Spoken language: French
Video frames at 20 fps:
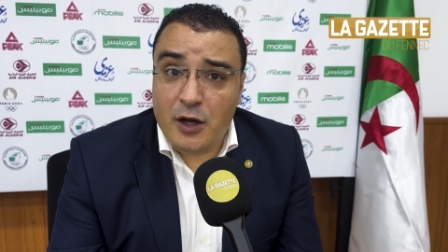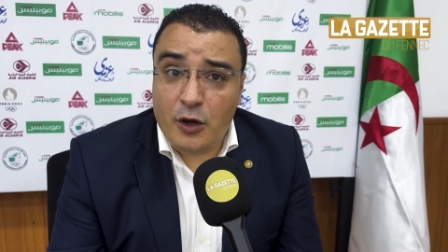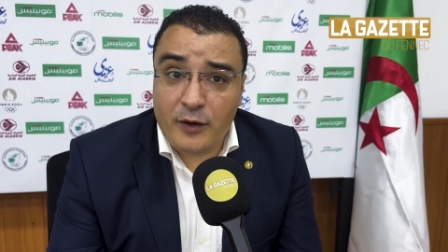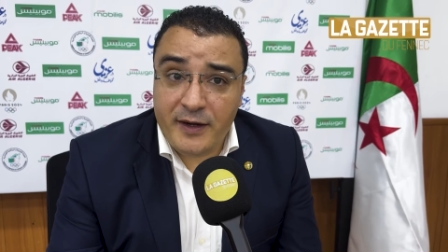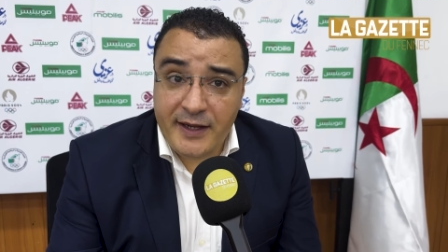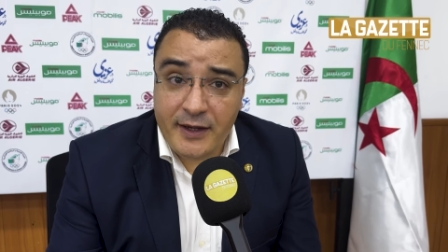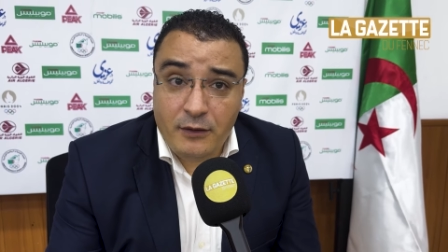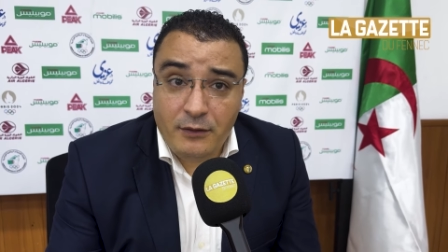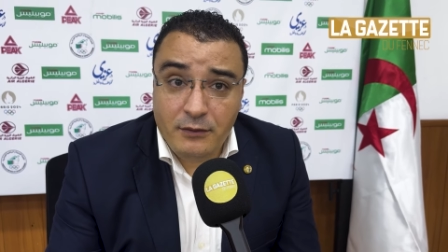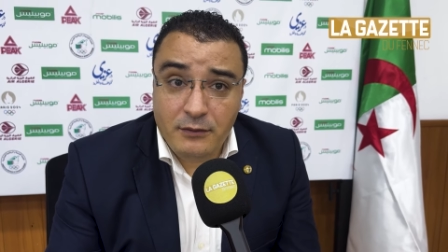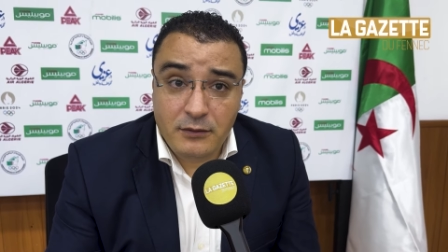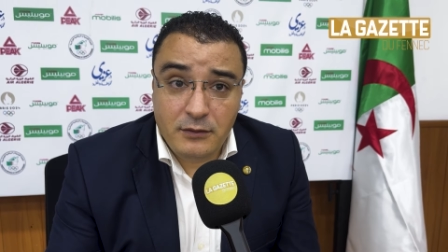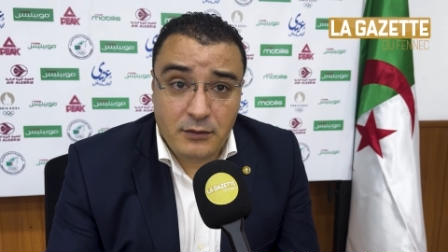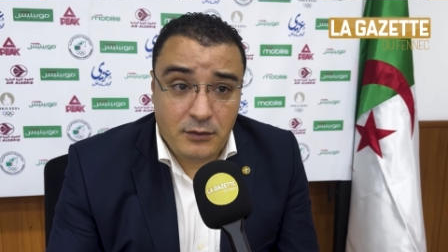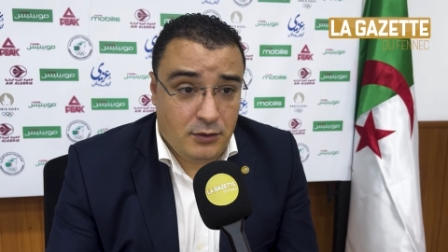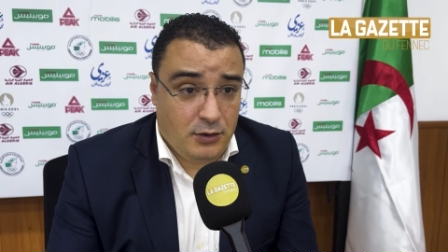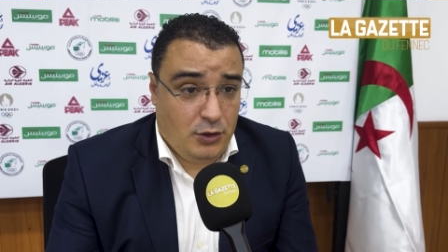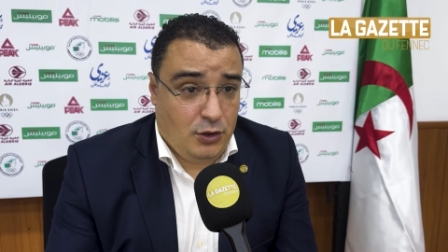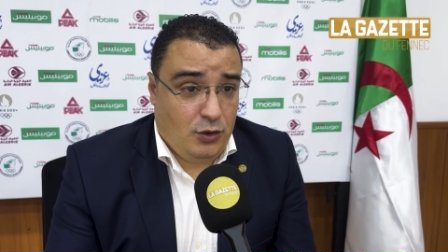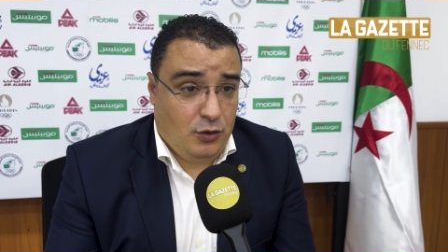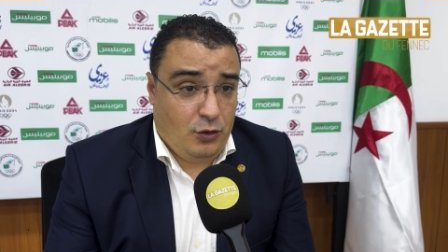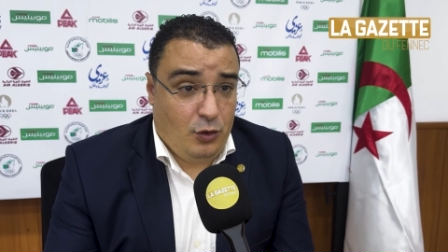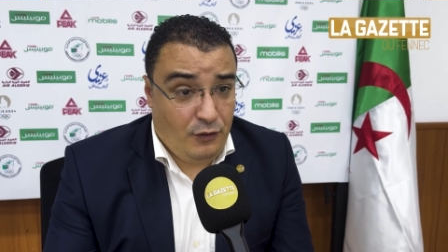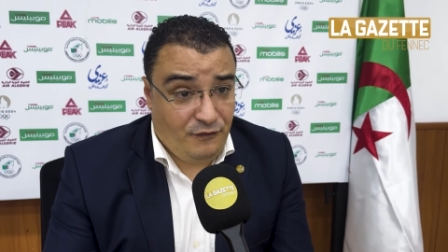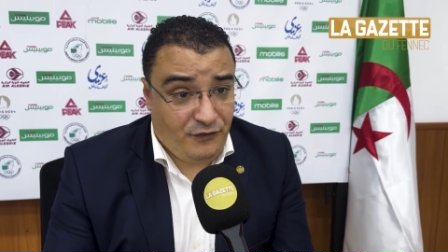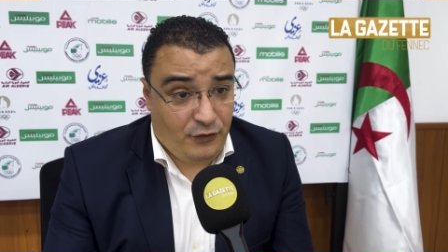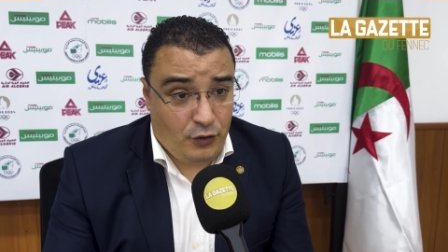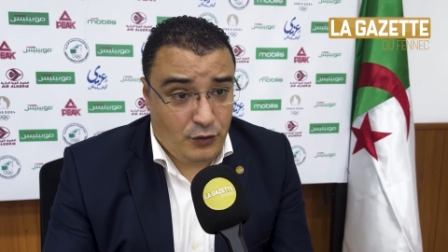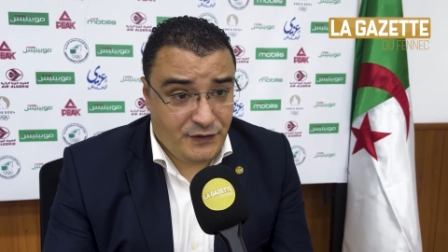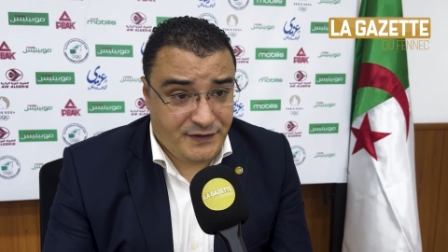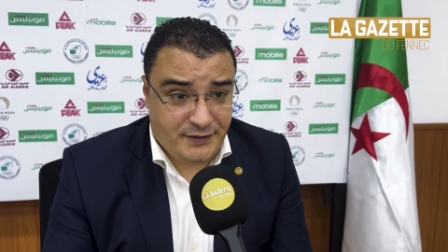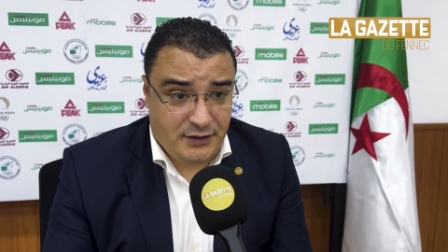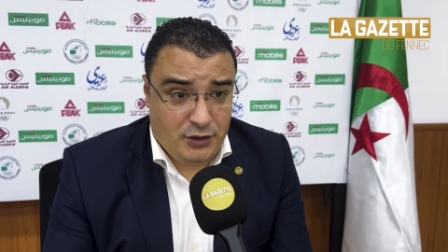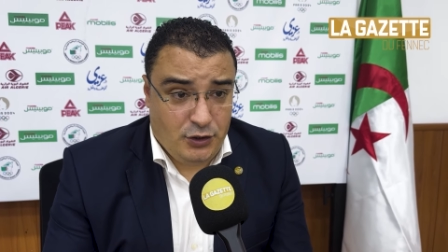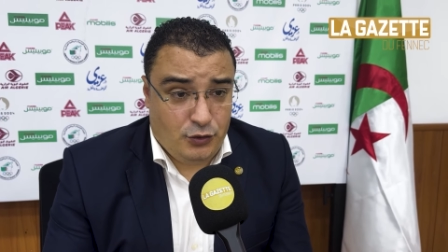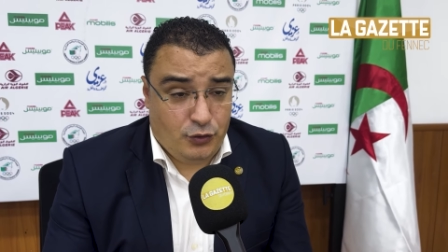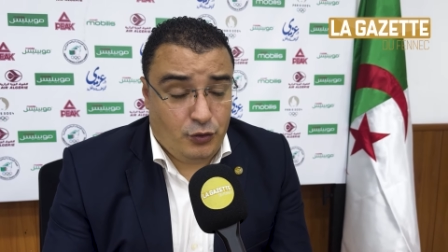à Orléans, en France,